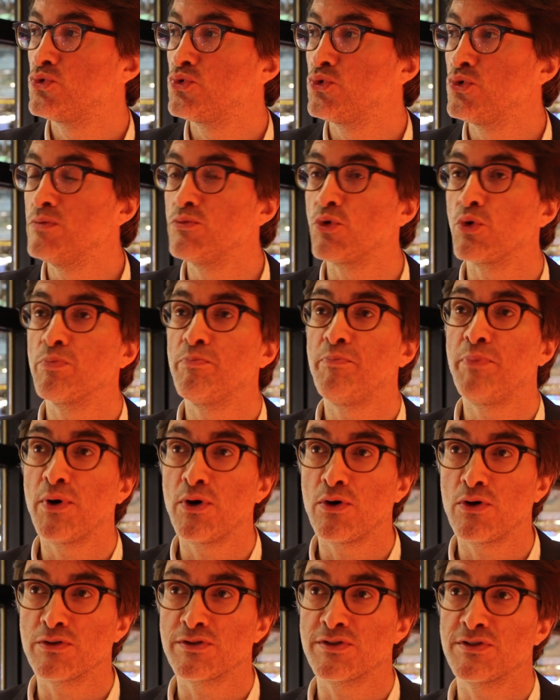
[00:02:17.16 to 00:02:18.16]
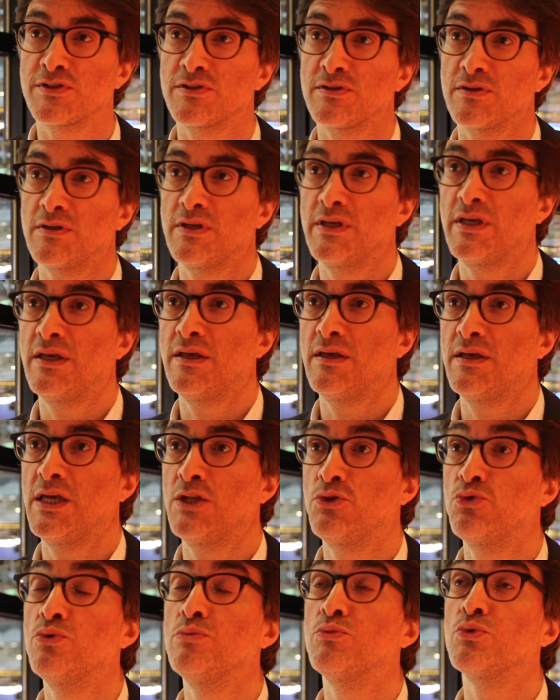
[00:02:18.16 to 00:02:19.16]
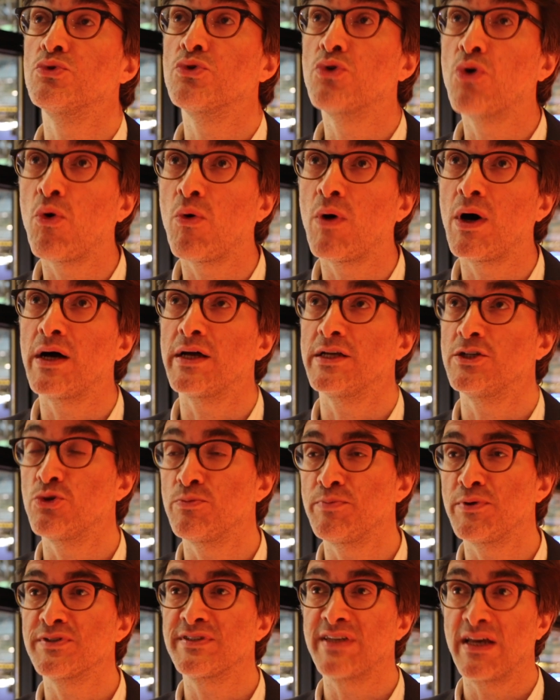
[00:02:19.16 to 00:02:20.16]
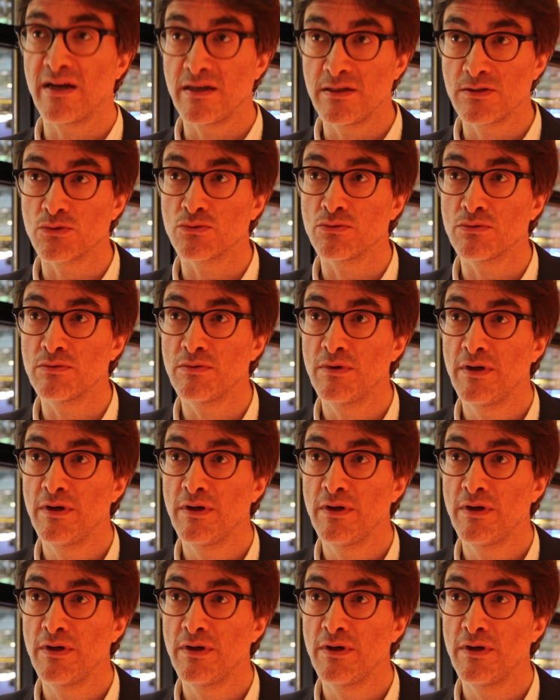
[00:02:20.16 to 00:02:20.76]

Tout le monde pense et tout le monde croit, et je pense à raison,